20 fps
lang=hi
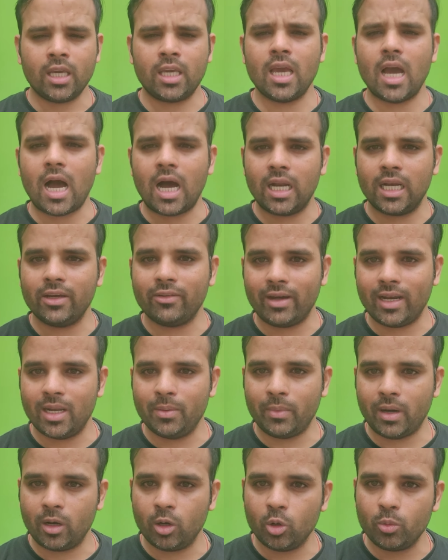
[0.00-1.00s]
कि आने
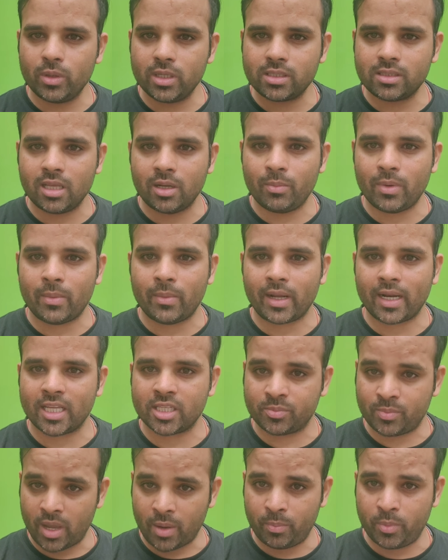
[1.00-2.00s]
वाले मान लो बीस दिन में हमारा
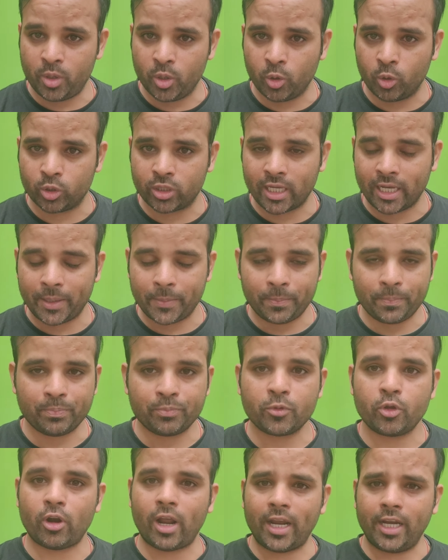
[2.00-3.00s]
एस बी होता है
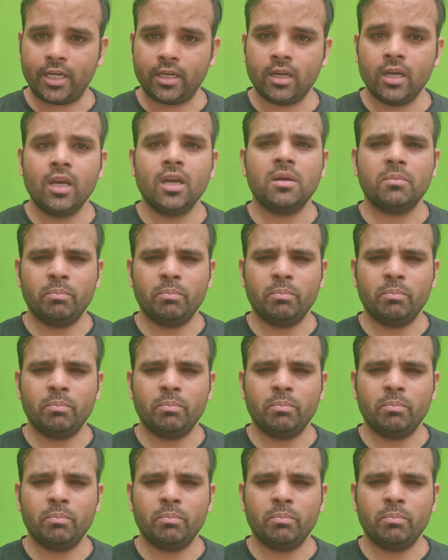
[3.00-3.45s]
राइट right?